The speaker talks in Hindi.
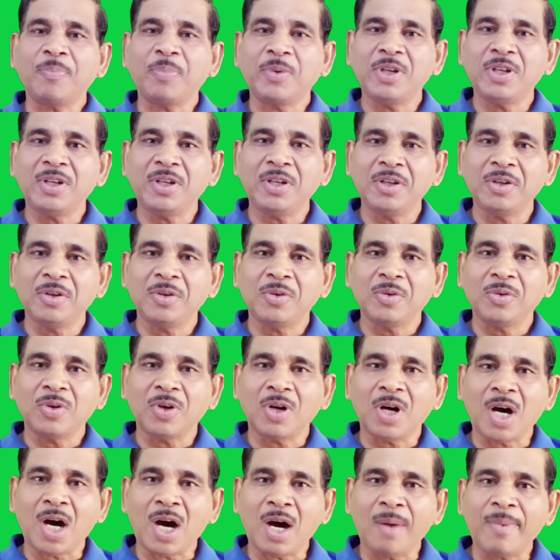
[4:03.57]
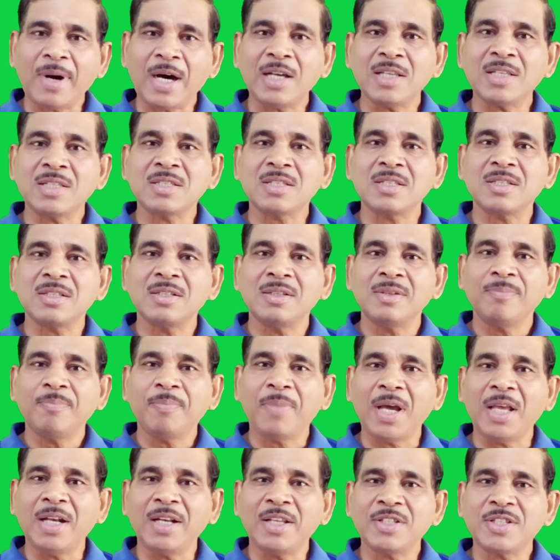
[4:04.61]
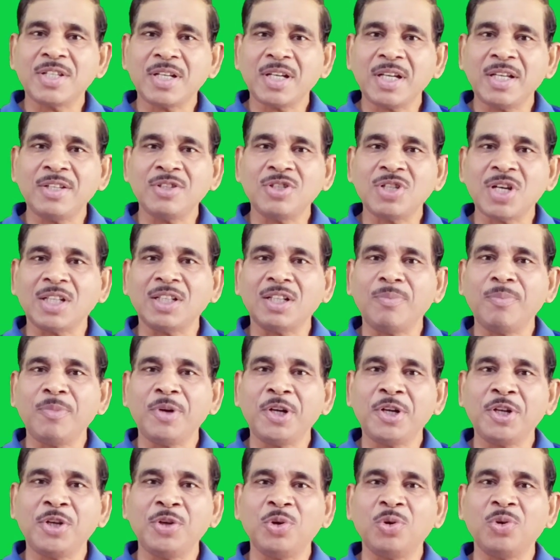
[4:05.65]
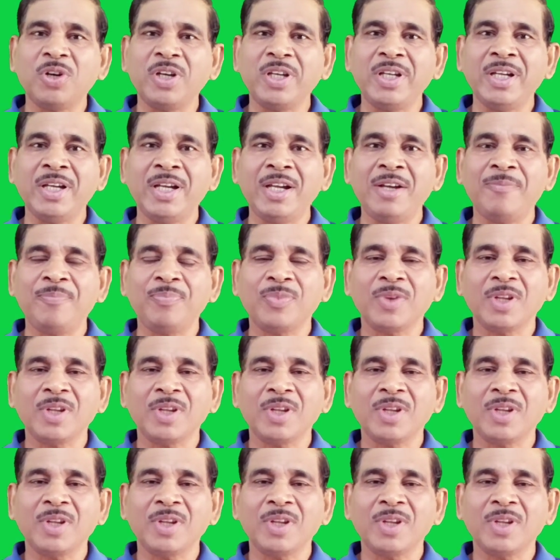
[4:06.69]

आपकी आवाज़ पहले से कहीं ज़्यादा मीठी हो गई है